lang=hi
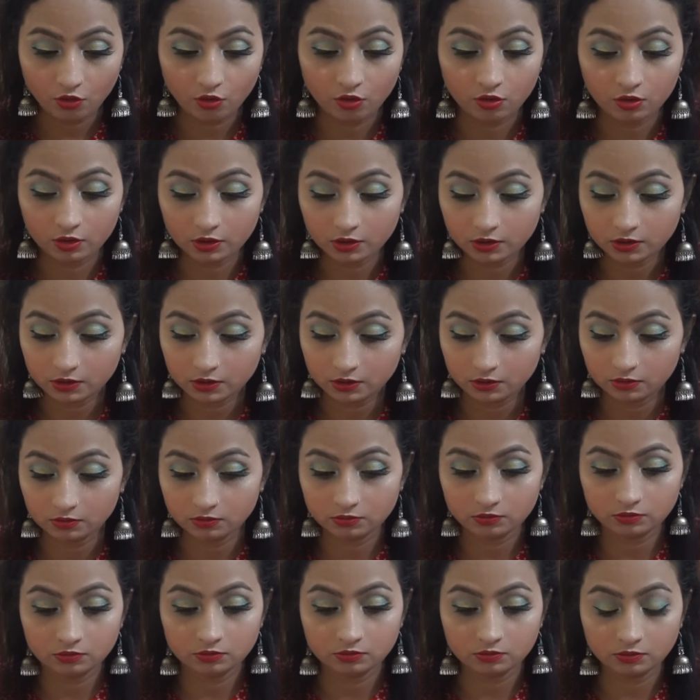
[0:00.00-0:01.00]
और
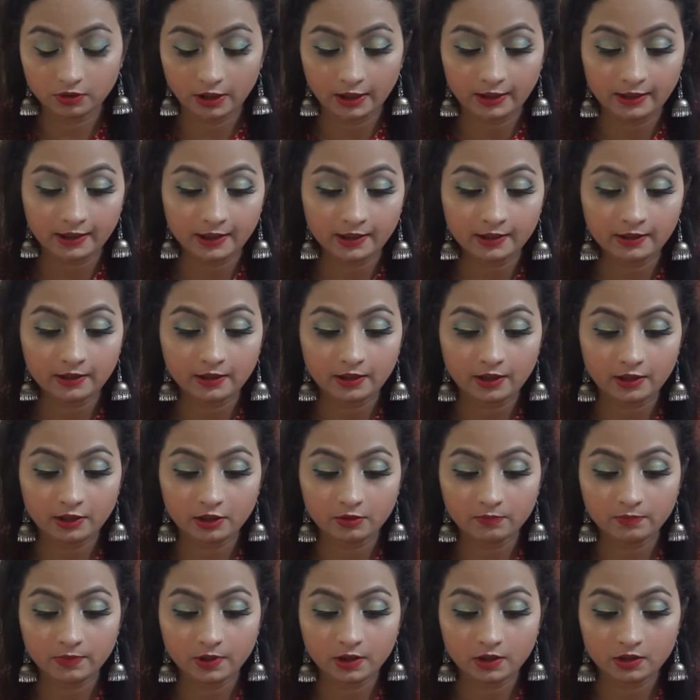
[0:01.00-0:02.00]
आईलाइनर लगाने
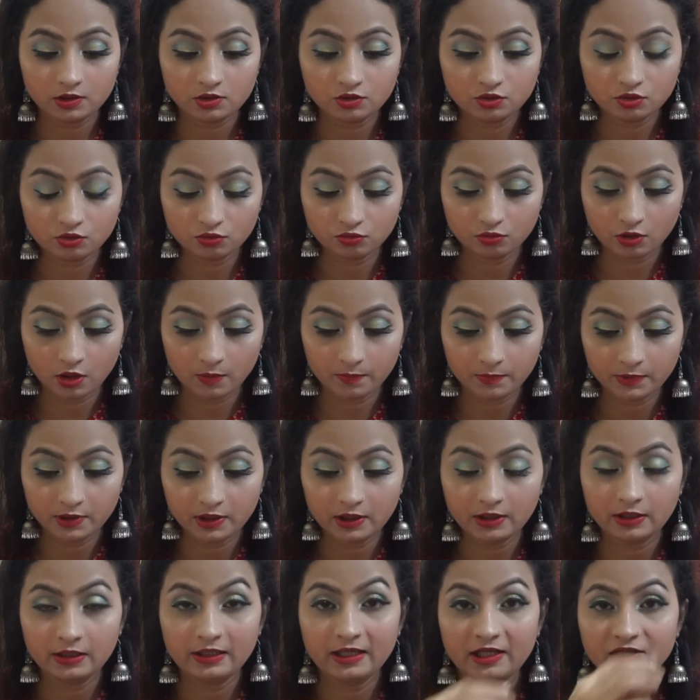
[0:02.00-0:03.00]
के बाद जो
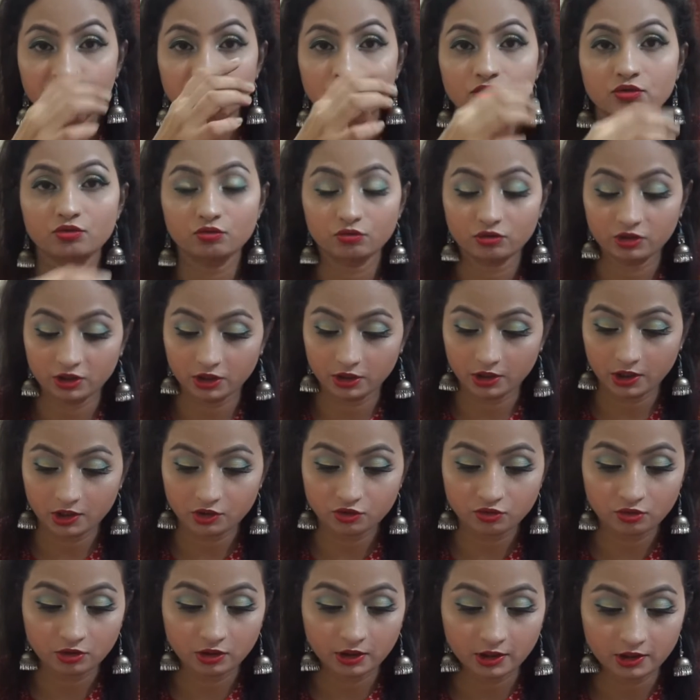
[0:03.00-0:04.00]
आपकी लैशेज़ होते हैं
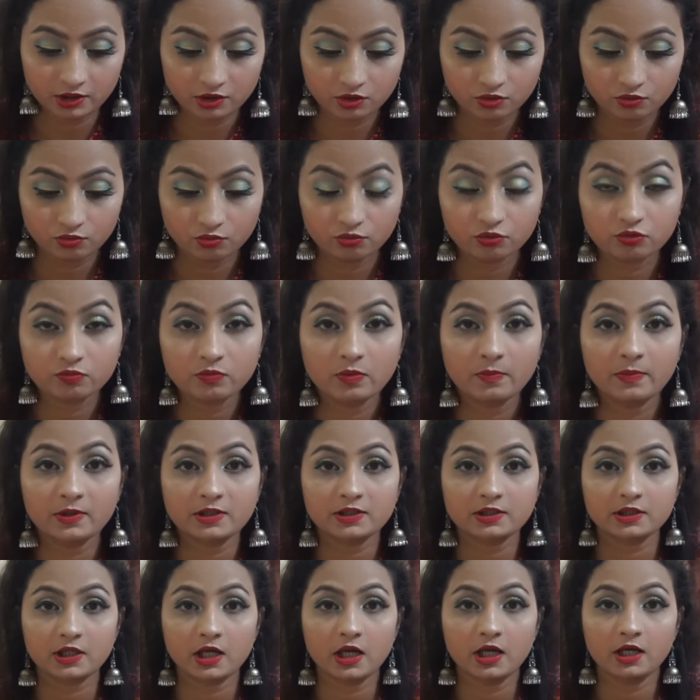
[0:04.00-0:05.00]
नेचुरल लैशेज़ उसमें
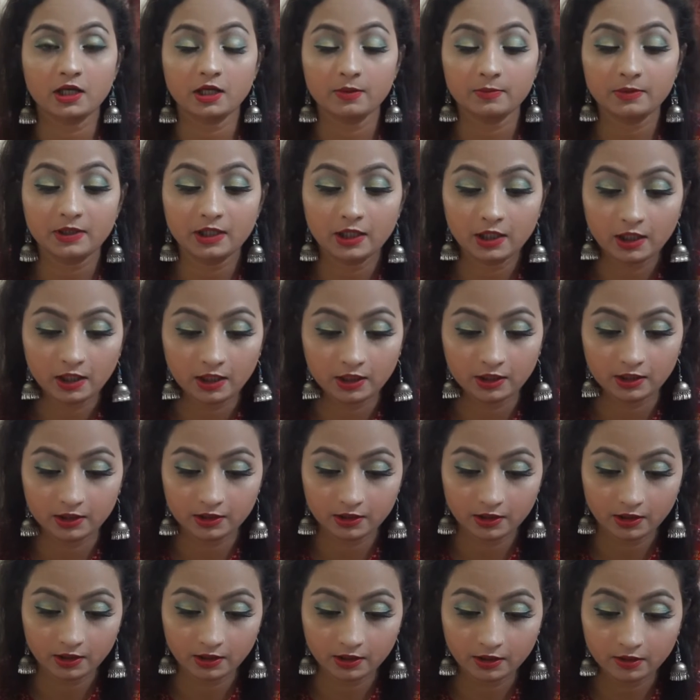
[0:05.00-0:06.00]
मस्कारा भी लगा
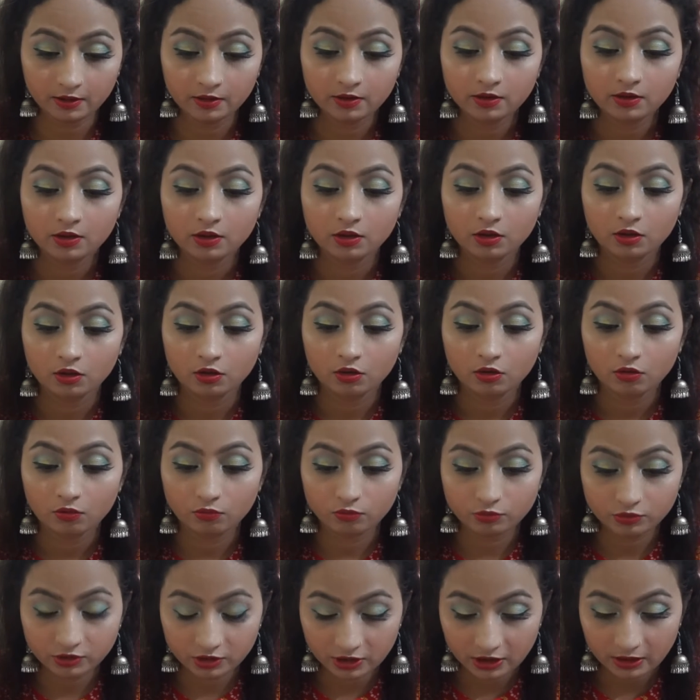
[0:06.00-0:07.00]
लेना है
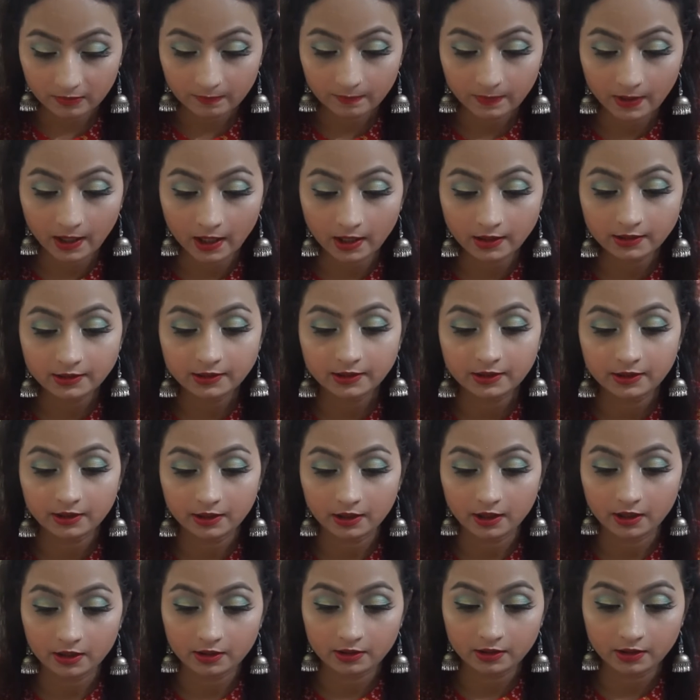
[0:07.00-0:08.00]
उसके बाद ये
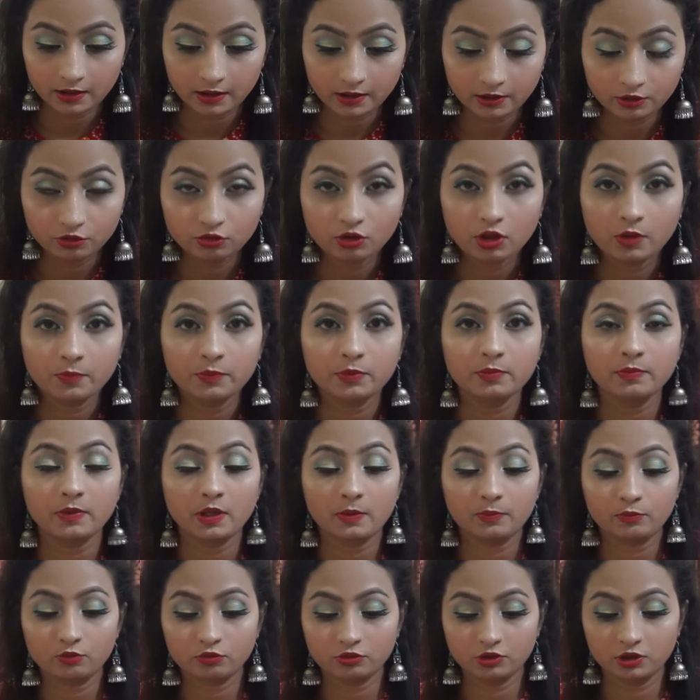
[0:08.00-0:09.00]
लगाना है तो अभी मैं
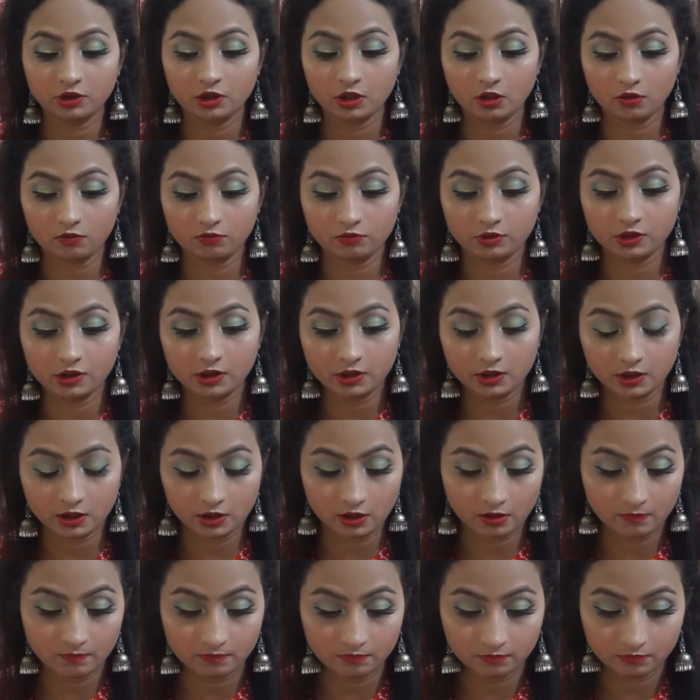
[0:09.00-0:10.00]
आपको दिखाऊंगी कि
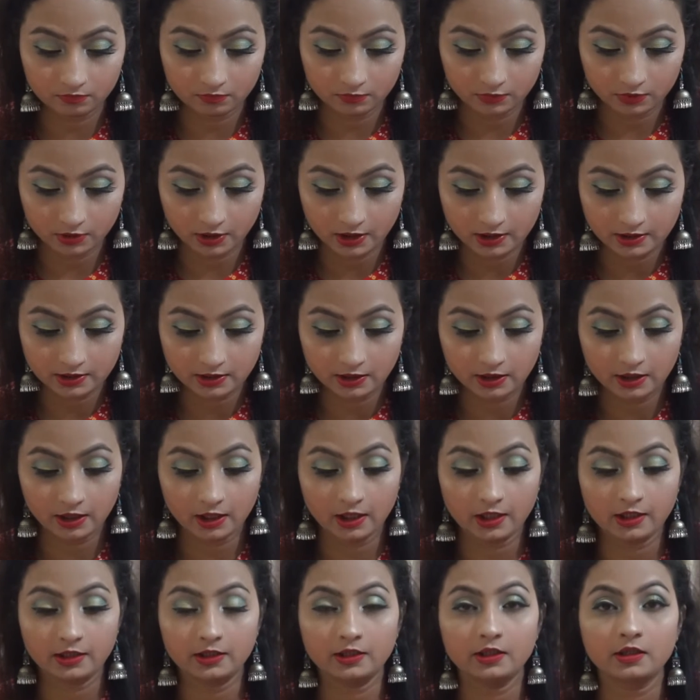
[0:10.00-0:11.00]
हम कैसे
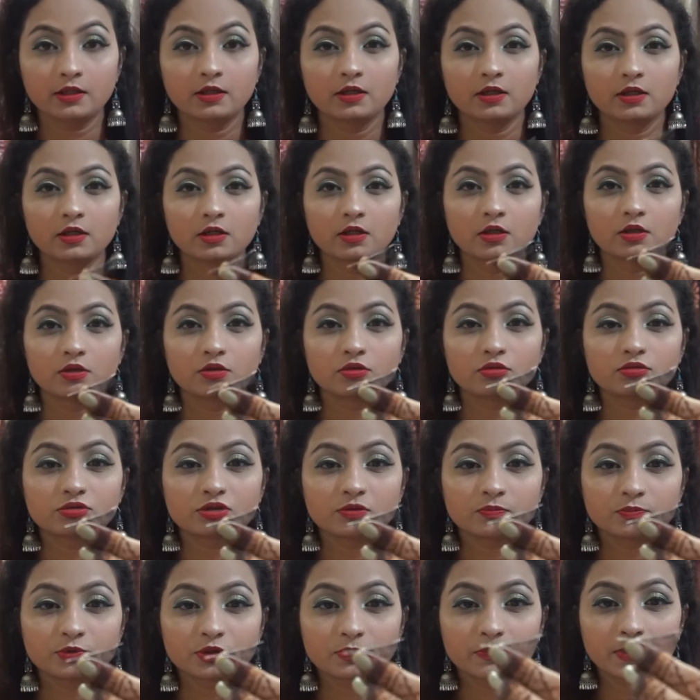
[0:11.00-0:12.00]
लगाएंगे तो
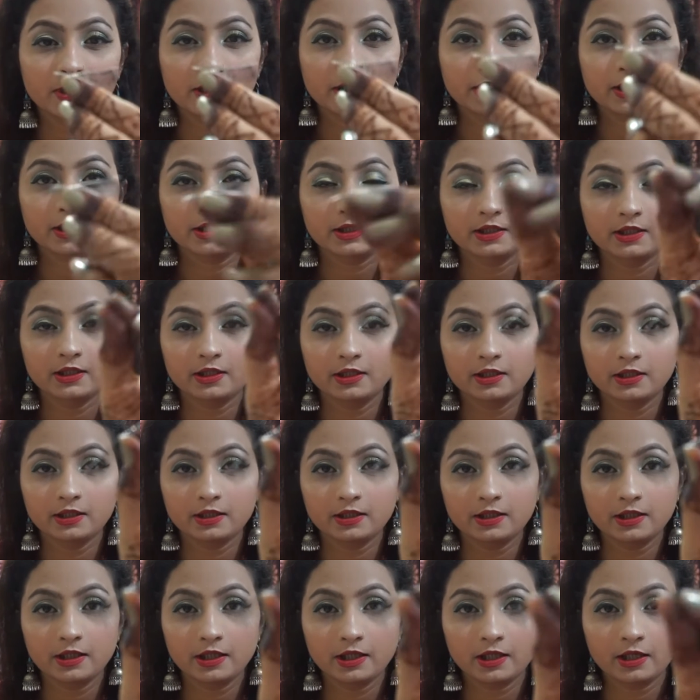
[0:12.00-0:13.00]
सबसे पहले ये देखिए
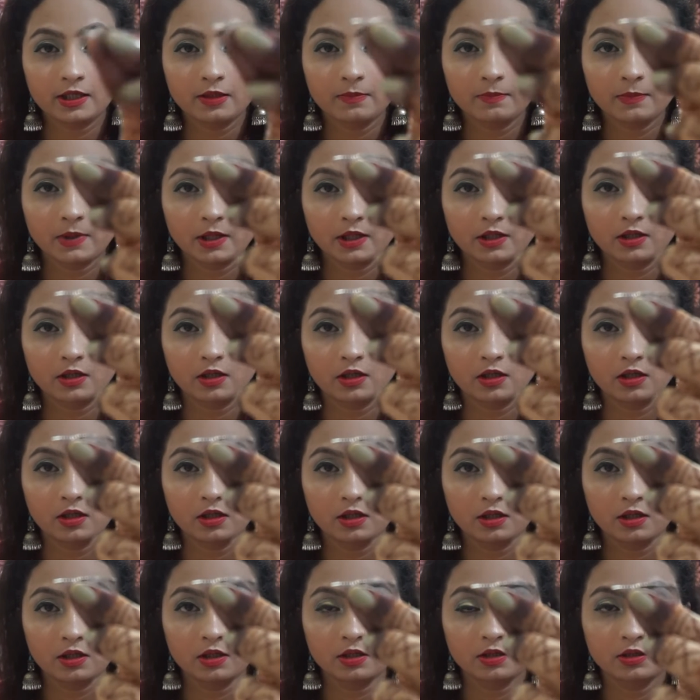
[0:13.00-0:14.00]
ये है
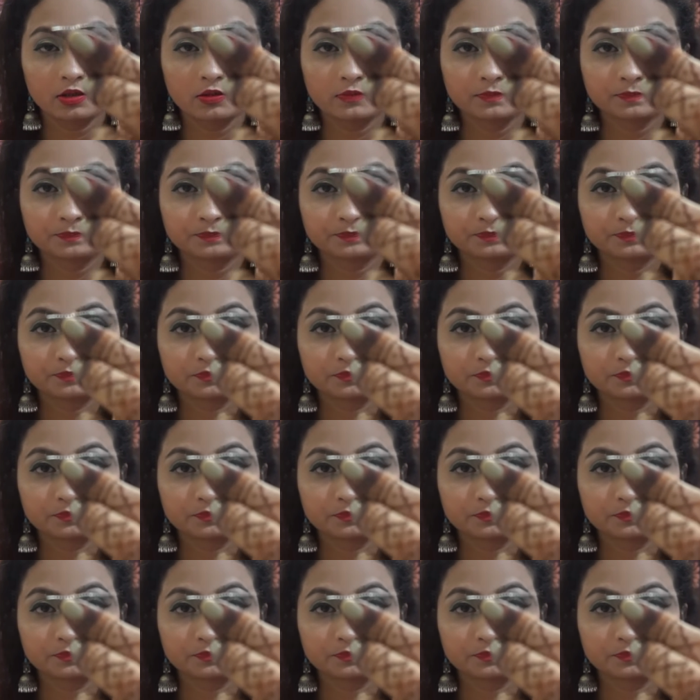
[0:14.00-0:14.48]
हमारा